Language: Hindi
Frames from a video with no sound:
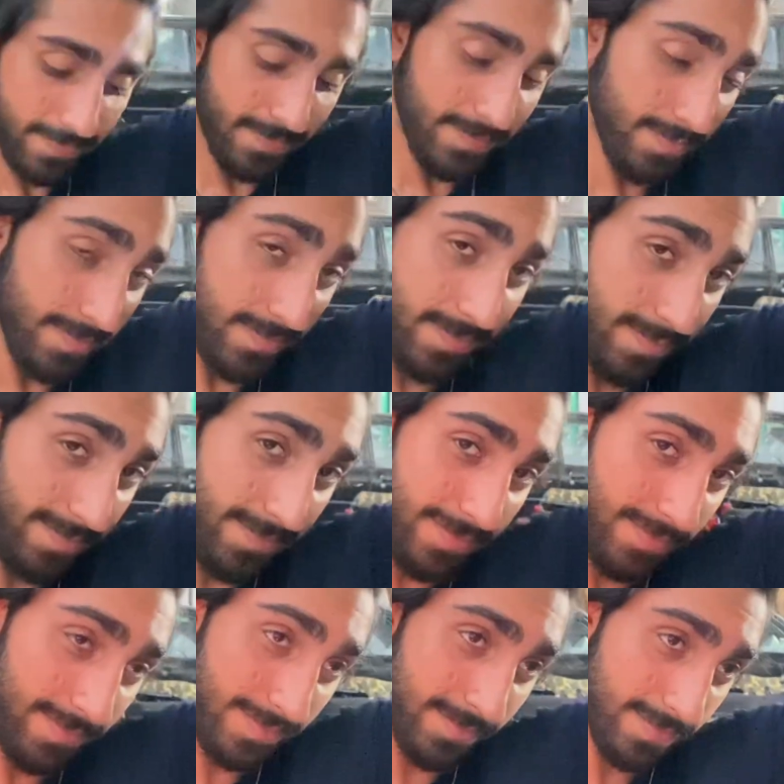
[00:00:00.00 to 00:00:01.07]
शायद कैसा लग रहा है
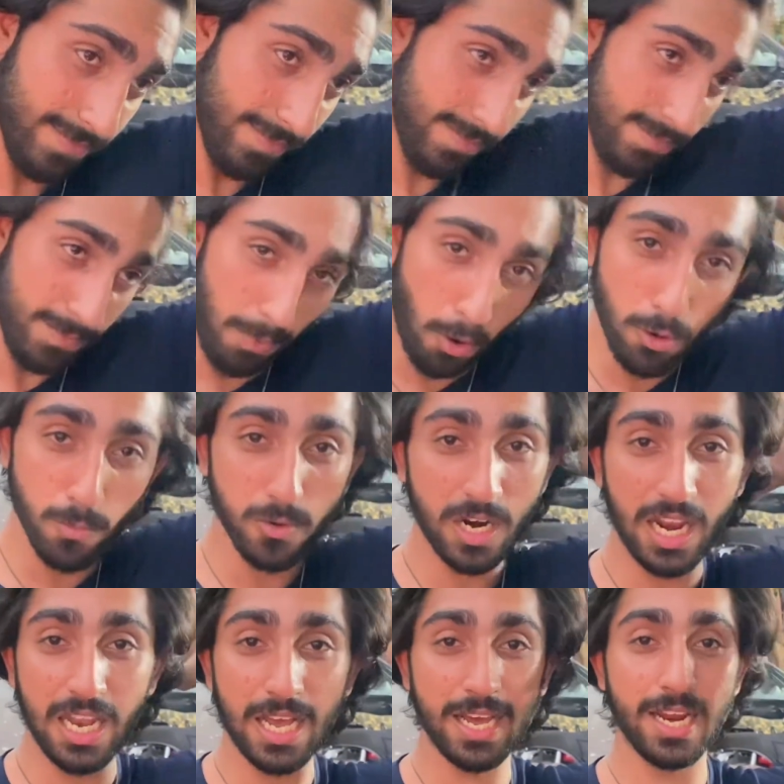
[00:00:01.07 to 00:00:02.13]
बहुत बुरा
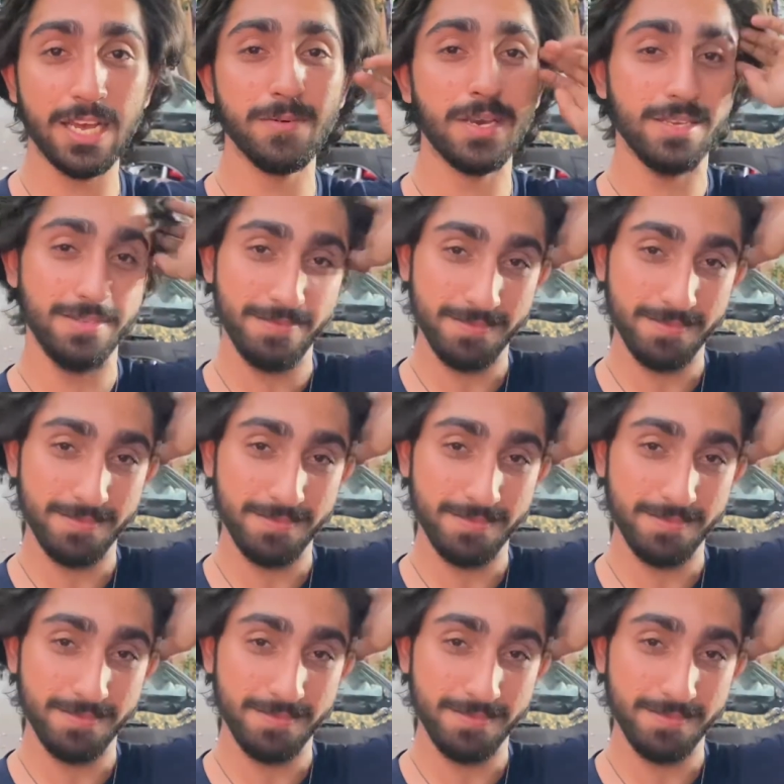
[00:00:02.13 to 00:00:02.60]
लग रहा है भाई